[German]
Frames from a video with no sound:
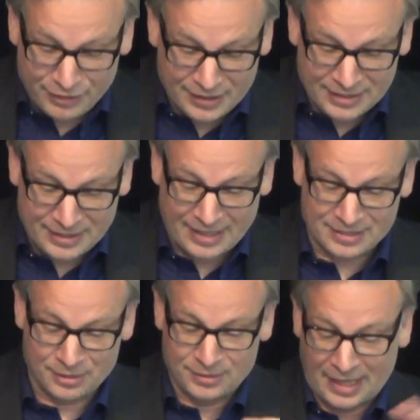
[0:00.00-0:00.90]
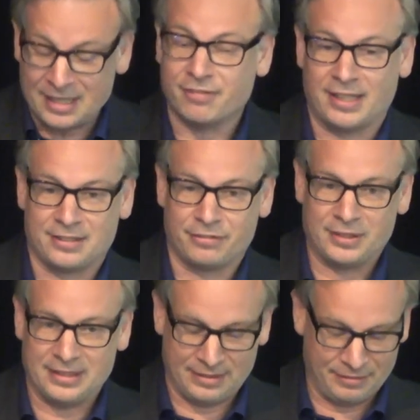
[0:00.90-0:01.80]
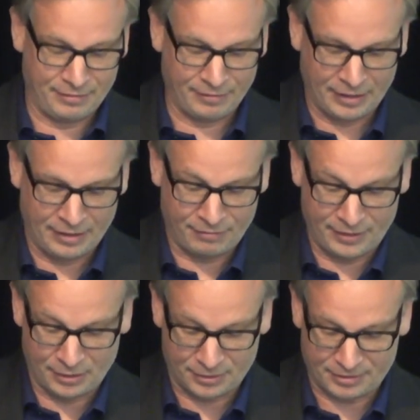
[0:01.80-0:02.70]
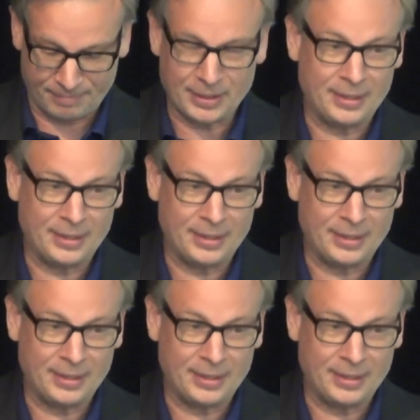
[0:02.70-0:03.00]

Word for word: findet also seitenweise von diesen äh, Videos.